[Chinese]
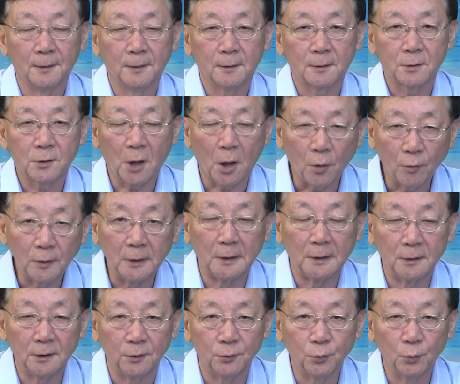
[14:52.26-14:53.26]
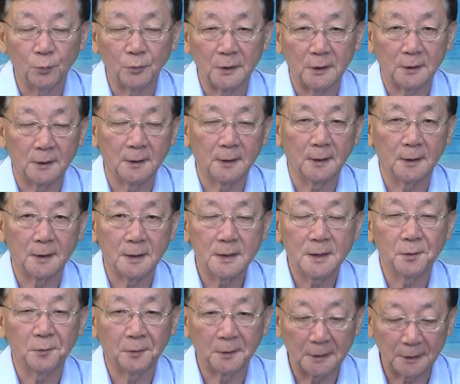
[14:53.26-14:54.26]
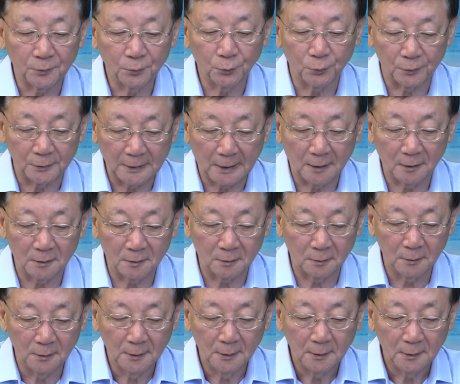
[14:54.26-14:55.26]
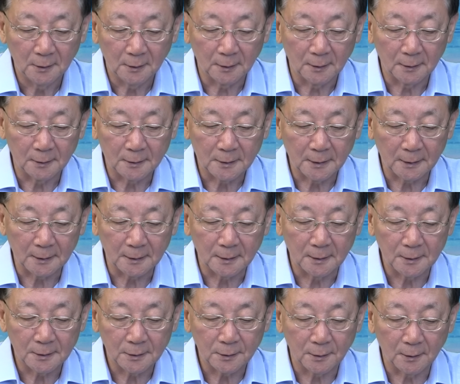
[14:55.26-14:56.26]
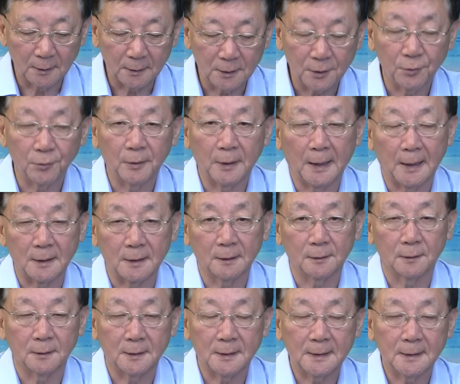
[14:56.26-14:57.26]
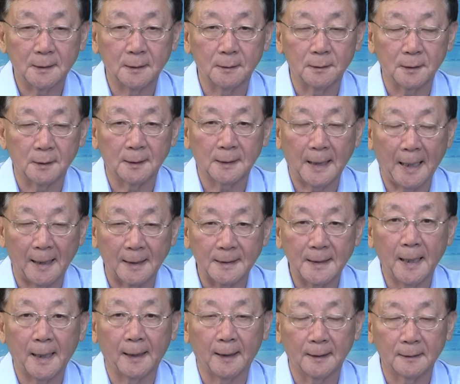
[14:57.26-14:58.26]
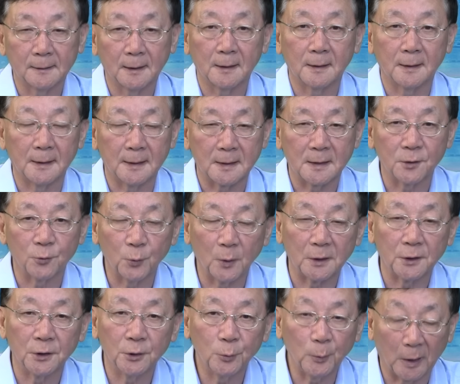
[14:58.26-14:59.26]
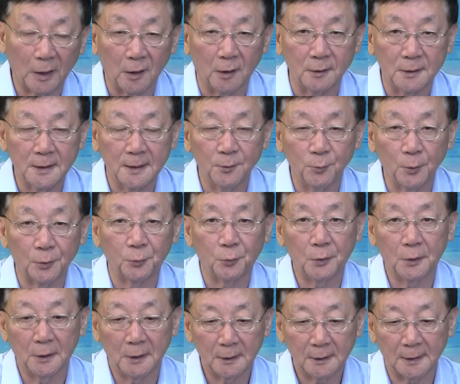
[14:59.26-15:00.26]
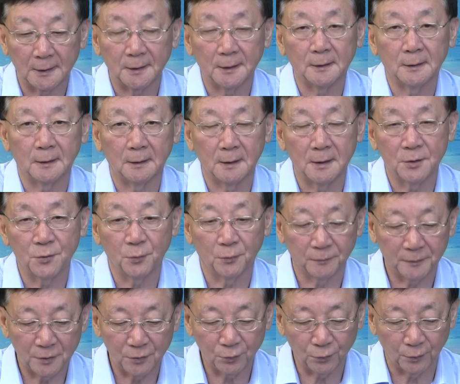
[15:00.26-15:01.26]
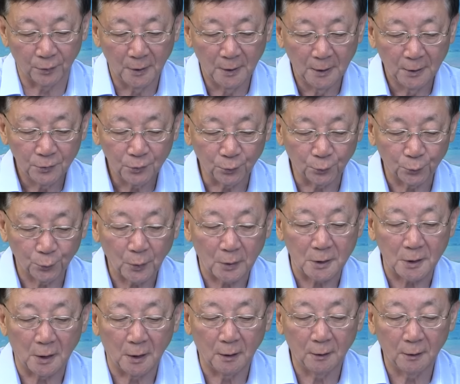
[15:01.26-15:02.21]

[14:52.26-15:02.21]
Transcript: 超额的用你的那个信用额度，然后这个信用卡上的这个卡债啊，当然也是越低越好，欠越多，肯定你的信用分数就越少。